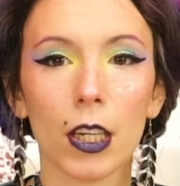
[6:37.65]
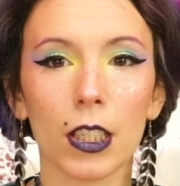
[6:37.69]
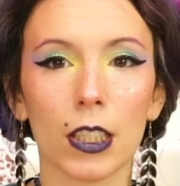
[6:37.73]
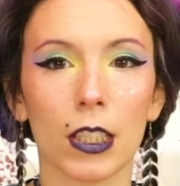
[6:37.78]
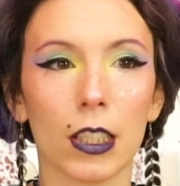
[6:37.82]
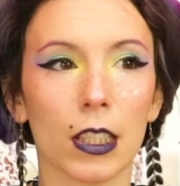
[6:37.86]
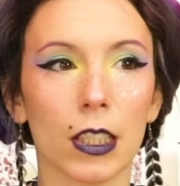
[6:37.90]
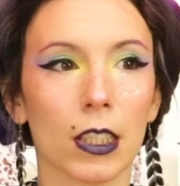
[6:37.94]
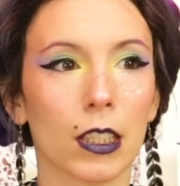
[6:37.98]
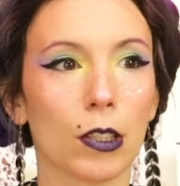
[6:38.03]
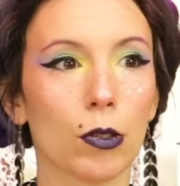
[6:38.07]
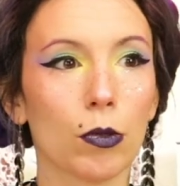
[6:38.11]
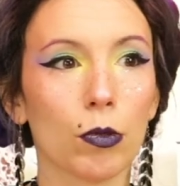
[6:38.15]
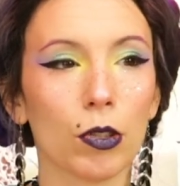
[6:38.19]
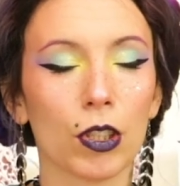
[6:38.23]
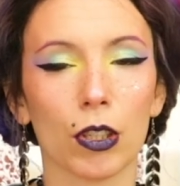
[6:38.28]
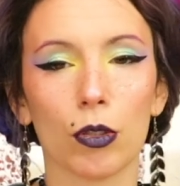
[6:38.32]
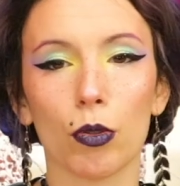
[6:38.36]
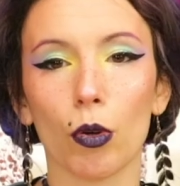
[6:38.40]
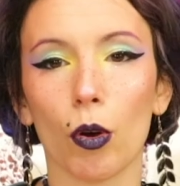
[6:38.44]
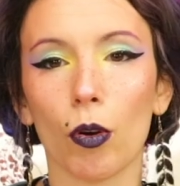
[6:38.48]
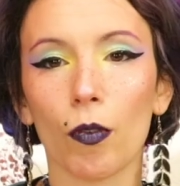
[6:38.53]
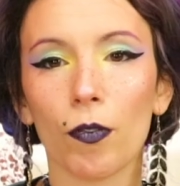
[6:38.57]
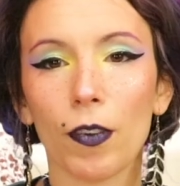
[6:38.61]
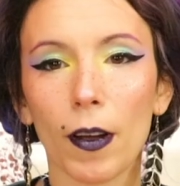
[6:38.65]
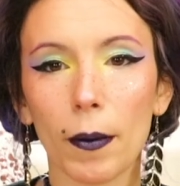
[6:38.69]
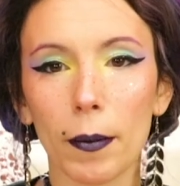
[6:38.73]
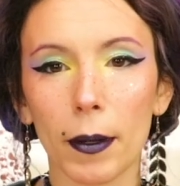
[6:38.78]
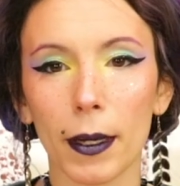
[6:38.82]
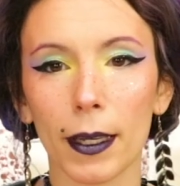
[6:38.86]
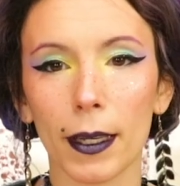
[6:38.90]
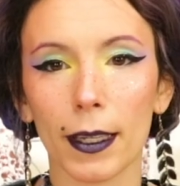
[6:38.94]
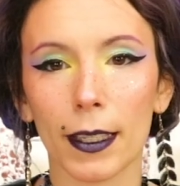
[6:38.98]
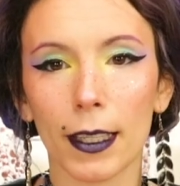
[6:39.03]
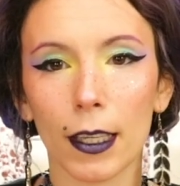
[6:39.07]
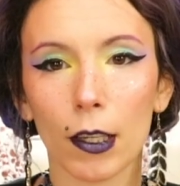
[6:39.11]
j'ai dû, en
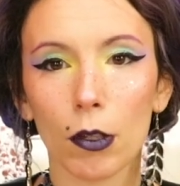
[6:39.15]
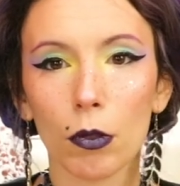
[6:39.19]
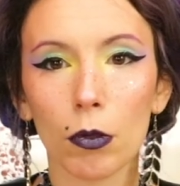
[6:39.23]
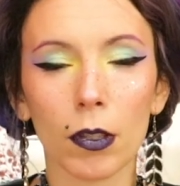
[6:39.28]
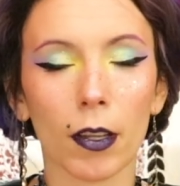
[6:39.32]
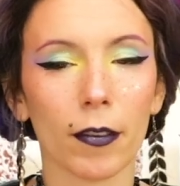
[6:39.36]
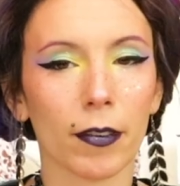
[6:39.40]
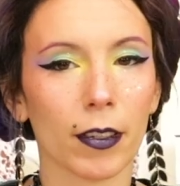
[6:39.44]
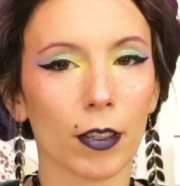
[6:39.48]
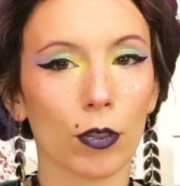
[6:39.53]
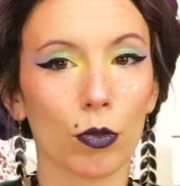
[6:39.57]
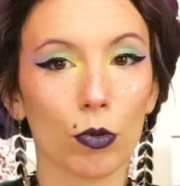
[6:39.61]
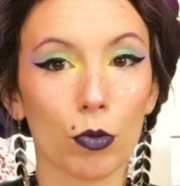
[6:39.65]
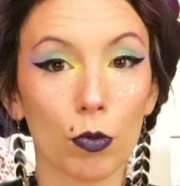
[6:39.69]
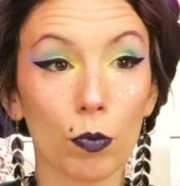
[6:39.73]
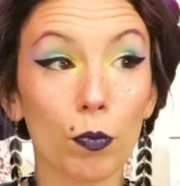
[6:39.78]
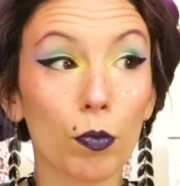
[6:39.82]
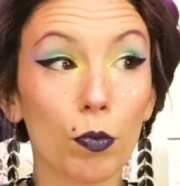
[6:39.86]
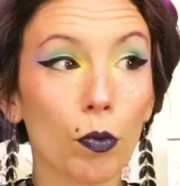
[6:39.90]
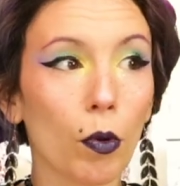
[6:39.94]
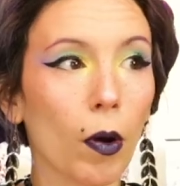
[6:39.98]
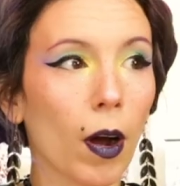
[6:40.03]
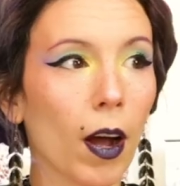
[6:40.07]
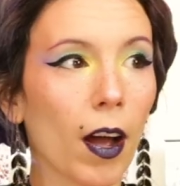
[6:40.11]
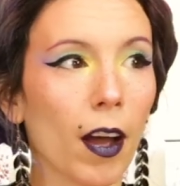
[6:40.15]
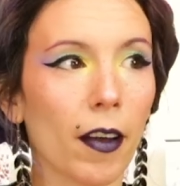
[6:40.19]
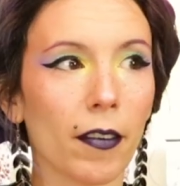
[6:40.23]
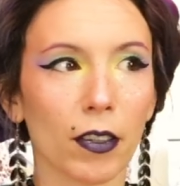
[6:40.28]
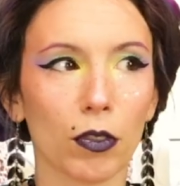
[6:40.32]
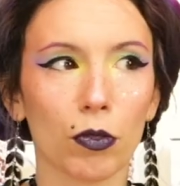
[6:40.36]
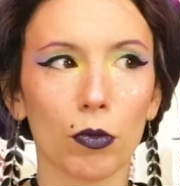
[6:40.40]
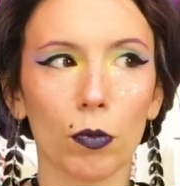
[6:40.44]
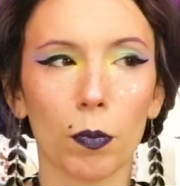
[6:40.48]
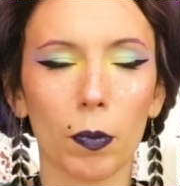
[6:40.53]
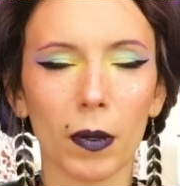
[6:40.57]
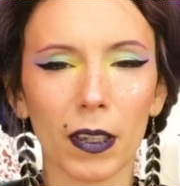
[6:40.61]
fabriquer une avec du bois,
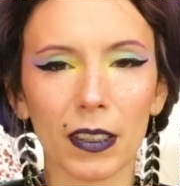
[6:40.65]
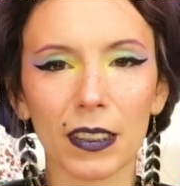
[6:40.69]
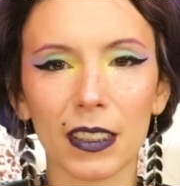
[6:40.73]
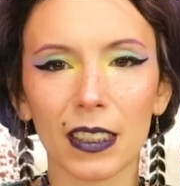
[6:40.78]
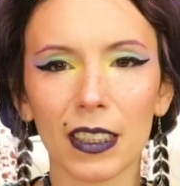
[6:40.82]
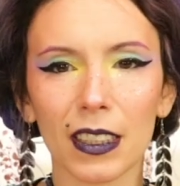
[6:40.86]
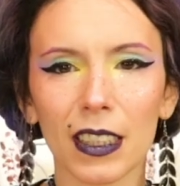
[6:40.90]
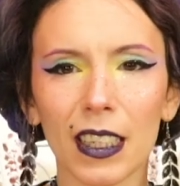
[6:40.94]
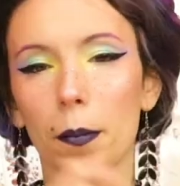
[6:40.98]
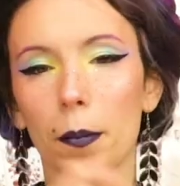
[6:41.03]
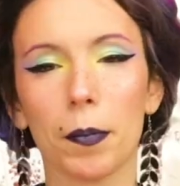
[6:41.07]
avec du plexi.